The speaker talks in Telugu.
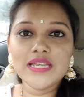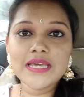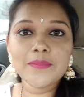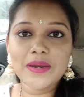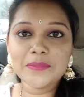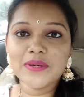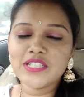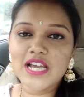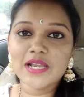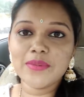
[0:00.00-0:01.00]
లింక్ పెట్టమని
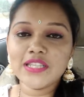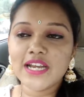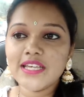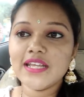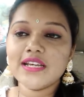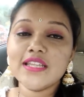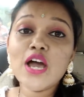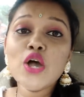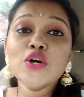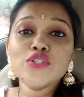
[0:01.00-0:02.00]
చాలామంది అడిగారు కదా
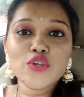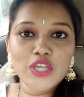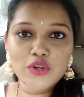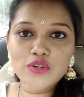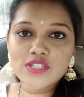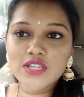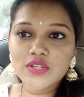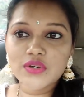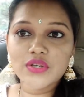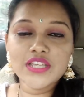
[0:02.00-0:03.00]
సో ఈరోజు
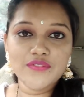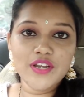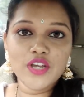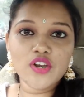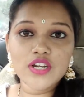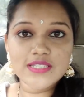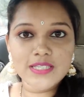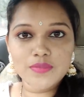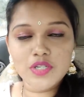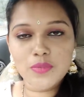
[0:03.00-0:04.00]
నేను ఈ వీడియోలో
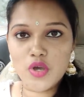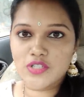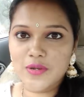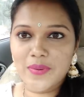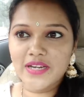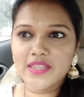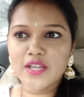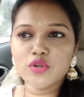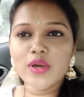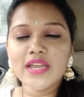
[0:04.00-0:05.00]
డిస్క్రిప్షన్ బాక్స్లో
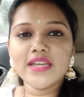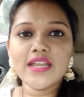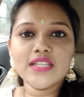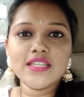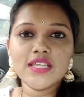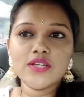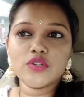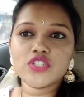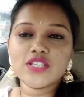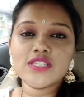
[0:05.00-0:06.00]
పెడతాను అండ్ నేను ఇది
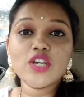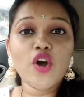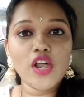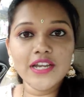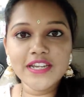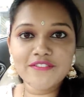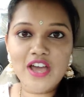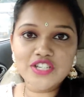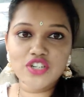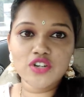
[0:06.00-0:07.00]
వచ్చేసి ఆల్ ఇండియా
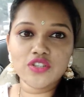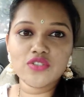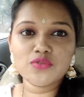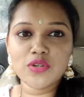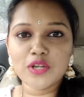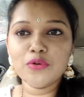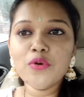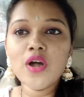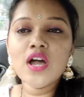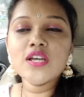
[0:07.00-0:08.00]
ఫ్యాషన్లో తీసుకున్నాను
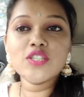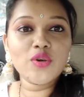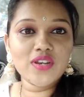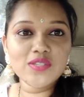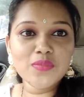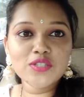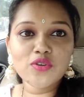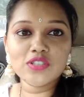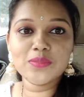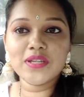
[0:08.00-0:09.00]
సో క్రిస్మస్
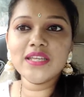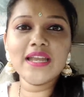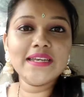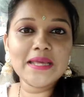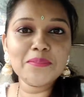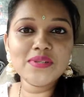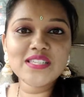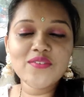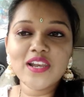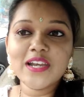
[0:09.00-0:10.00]
కోసం అని అండ్
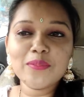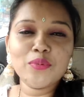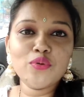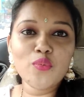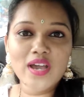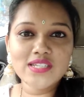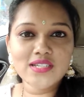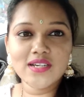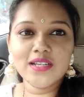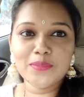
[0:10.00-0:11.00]
టెంపుల్స్కి వెళ్ళేటప్పుడు వైట్
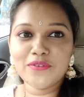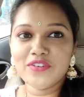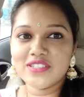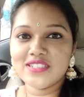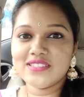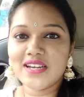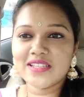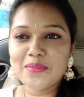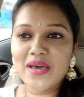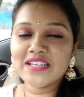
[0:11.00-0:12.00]
కలర్ ప్రిఫర్ చేస్తారు
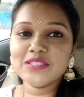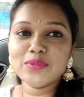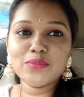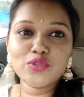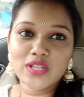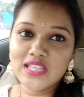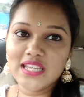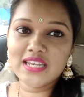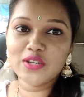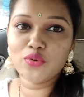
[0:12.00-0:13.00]
కదా మాక్సిమం సో
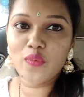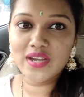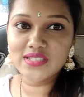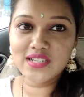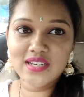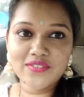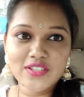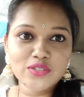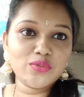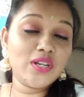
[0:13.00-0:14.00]
అందుకే నేను వైట్ కలర్
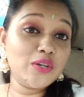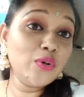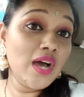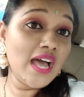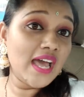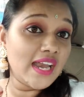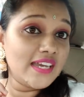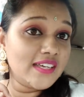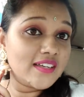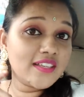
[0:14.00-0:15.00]
వేసుకున్నాను అండ్
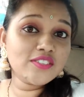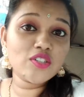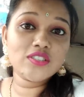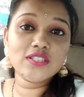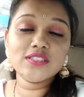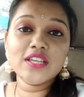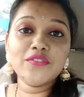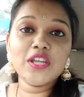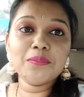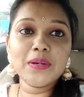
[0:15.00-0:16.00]
ఇయర్ రింగ్స్ వచ్చేస్తే
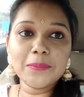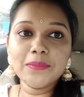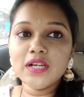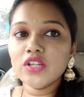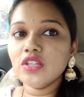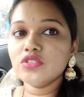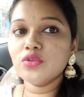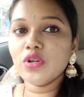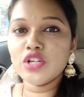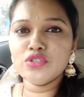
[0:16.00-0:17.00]
ఇవి నేను పర్పుల్లో
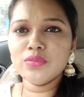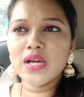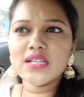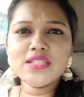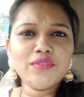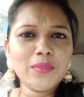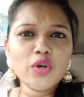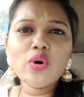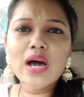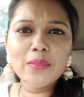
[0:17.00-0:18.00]
తీసుకున్నాను జుమ్కాస్ ఇవి
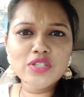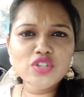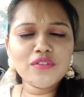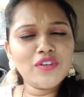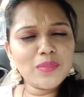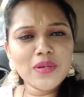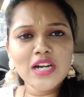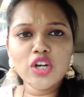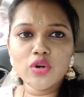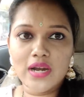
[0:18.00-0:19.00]
మీకు అమెజాన్
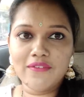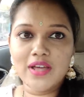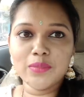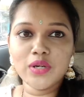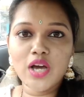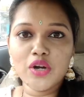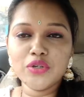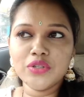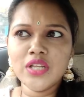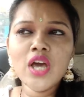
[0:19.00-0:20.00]
ఫ్లిప్కార్ట్లో కూడా అవైలబుల్గా
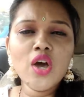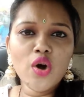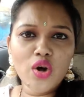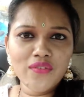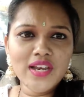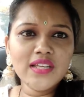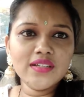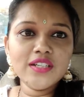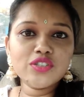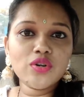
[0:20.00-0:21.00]
ఉంటుంది ఒకవేళ
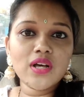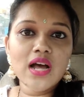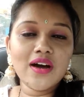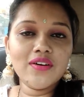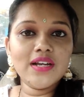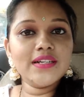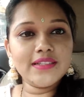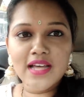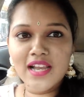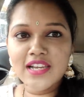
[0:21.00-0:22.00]
ఇయర్ రింగ్స్ కూడా కావాలంటే
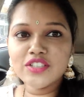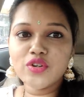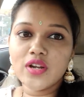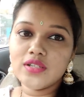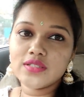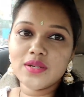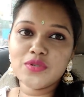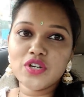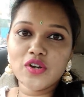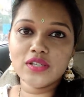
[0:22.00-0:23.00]
దాని లింక్స్ కూడా
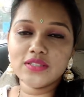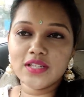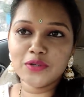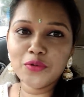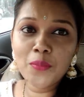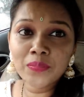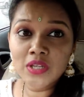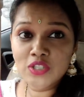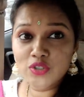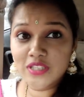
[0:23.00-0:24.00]
డిస్క్రిప్షన్లో ఇస్తాను
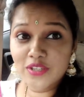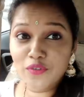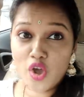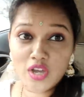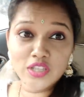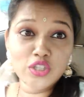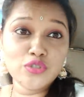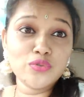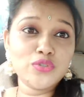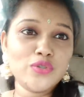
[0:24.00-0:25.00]
సో అయితే వ్లాగ్ అంతా చూస్తూ